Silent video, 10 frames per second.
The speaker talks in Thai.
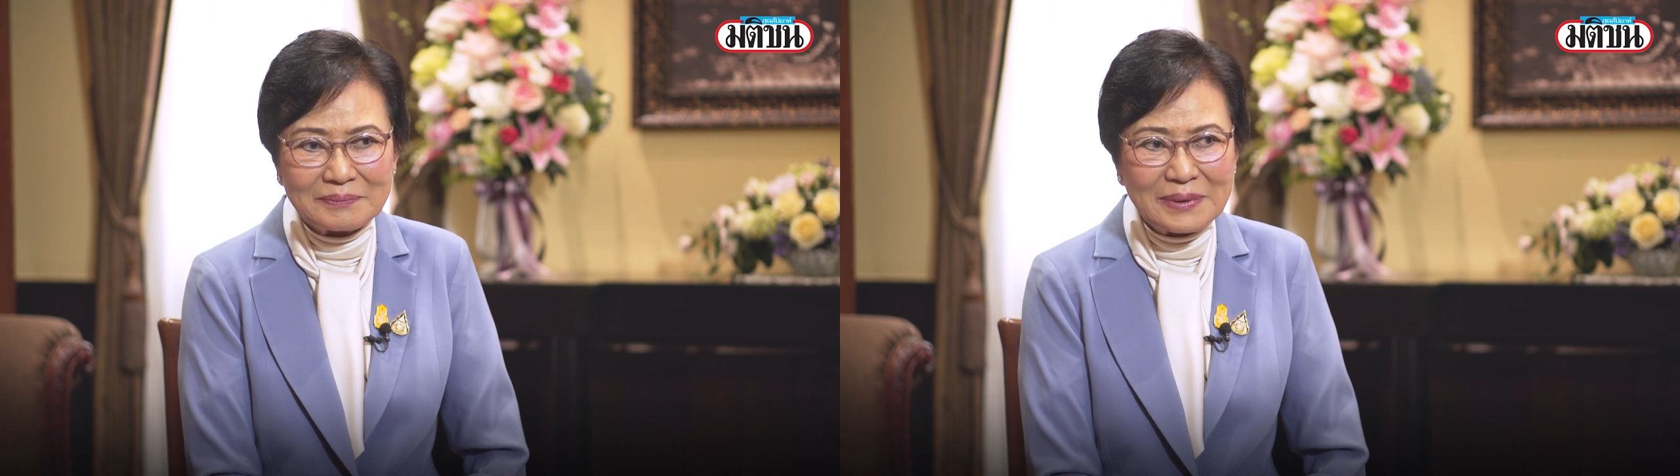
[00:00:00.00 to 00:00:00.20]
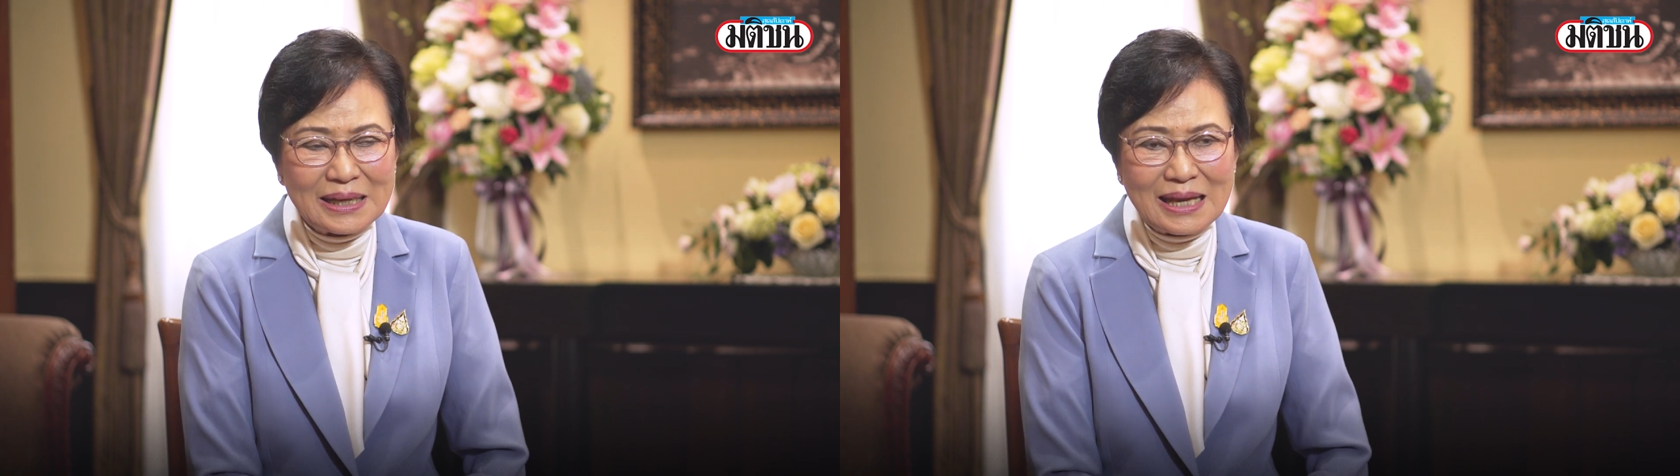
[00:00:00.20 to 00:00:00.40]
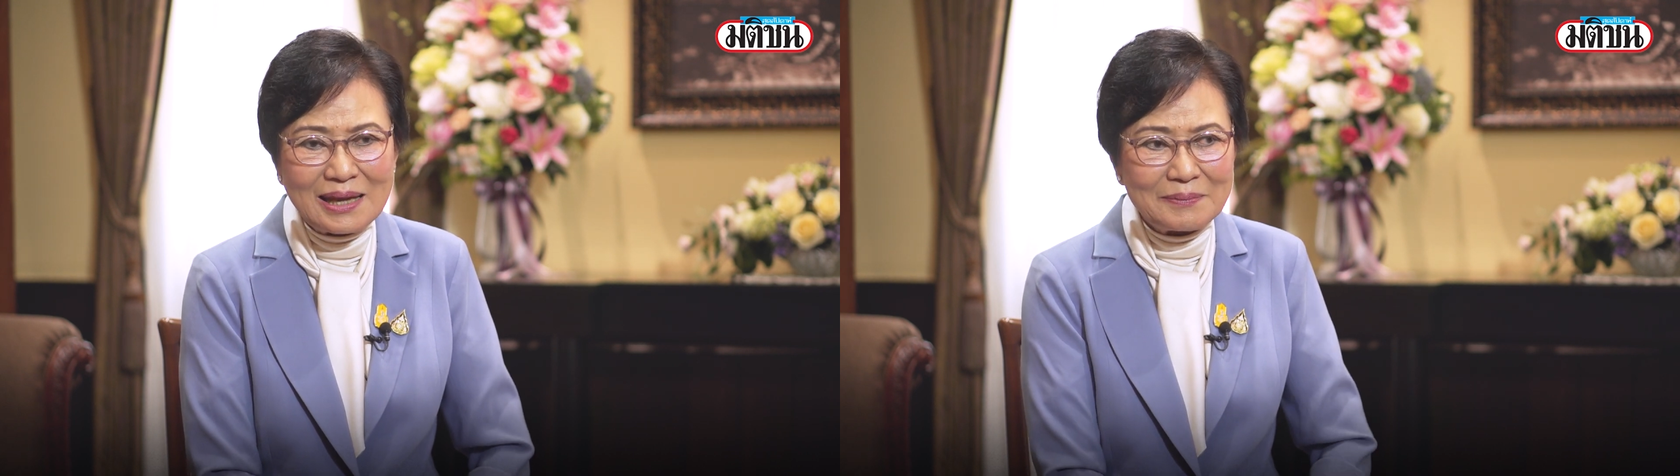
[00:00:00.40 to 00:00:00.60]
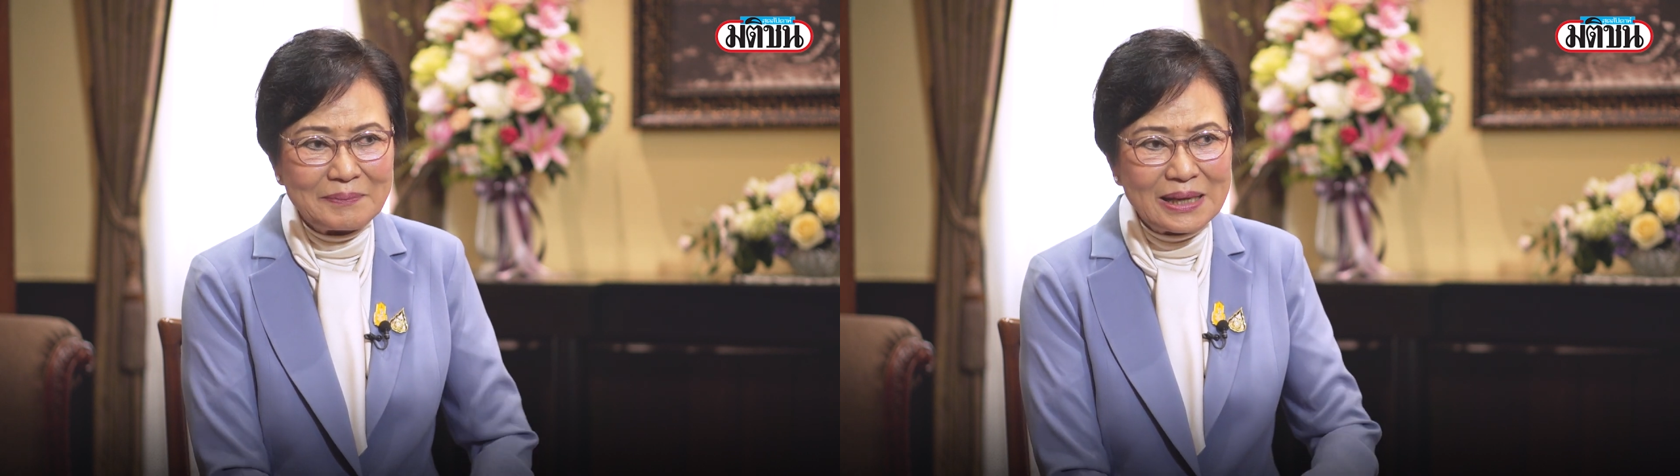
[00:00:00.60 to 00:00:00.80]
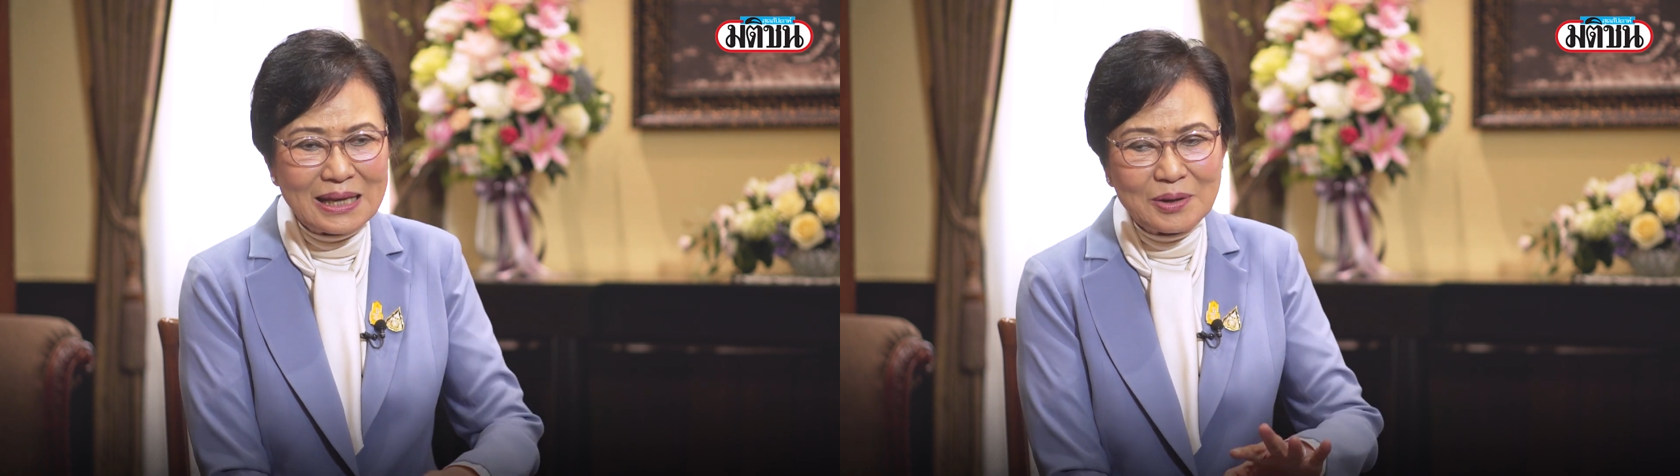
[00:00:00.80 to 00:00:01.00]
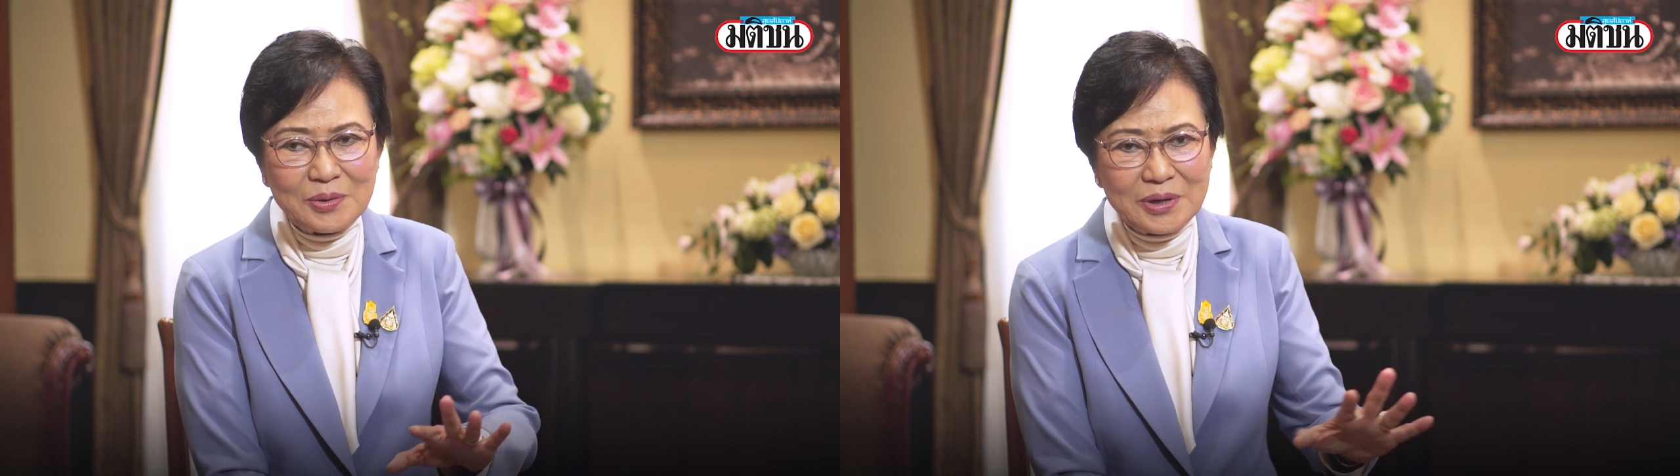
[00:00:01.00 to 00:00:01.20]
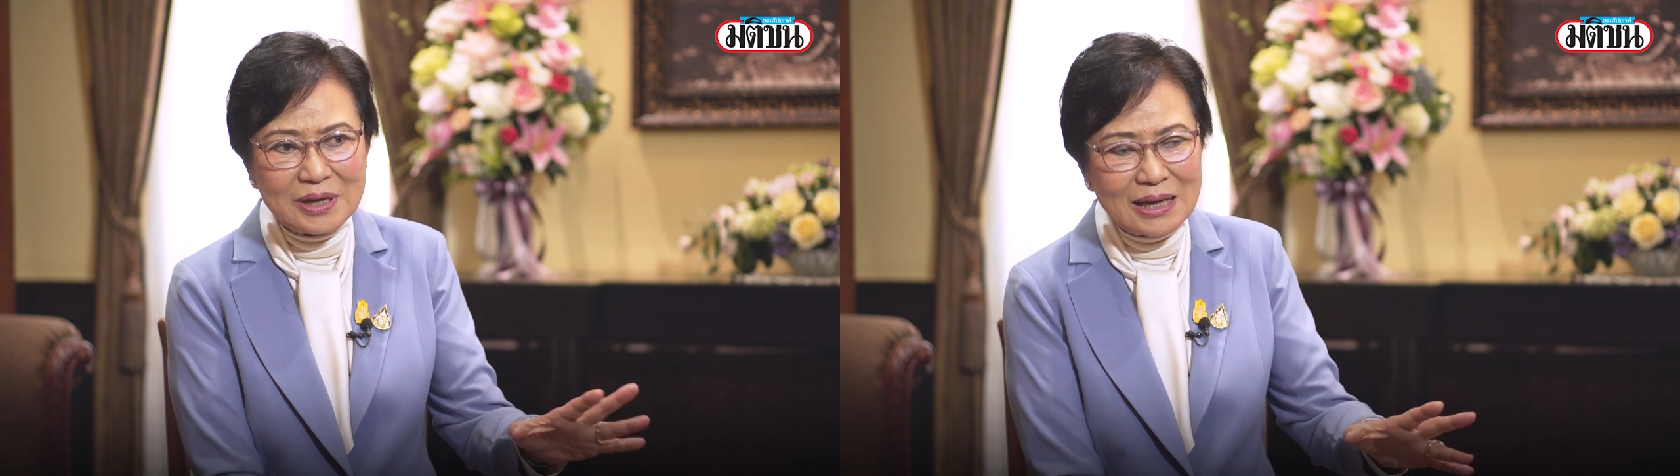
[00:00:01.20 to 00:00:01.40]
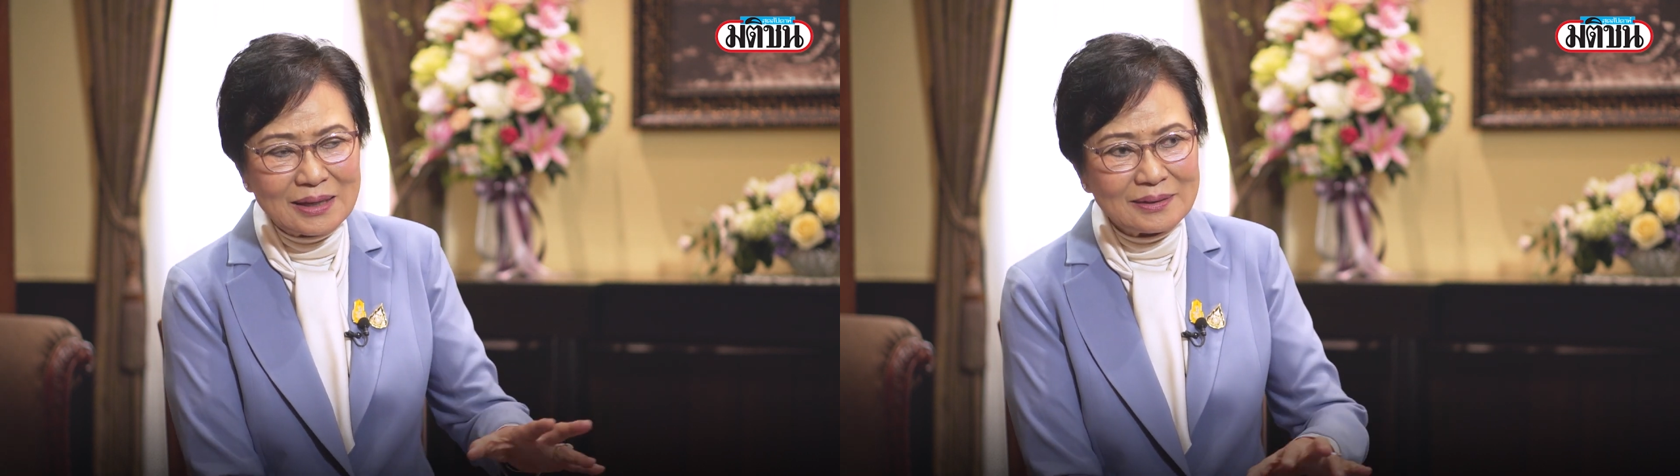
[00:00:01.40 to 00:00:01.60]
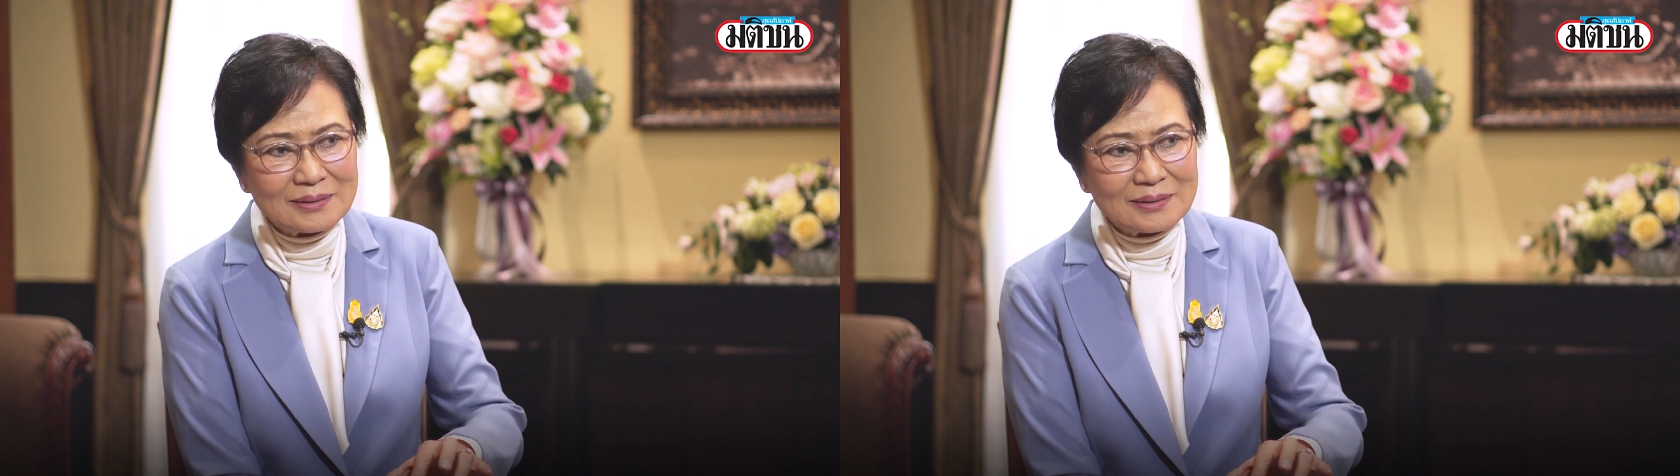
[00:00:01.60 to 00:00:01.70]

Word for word: ไม่ได้ไม่ได้คุยกัน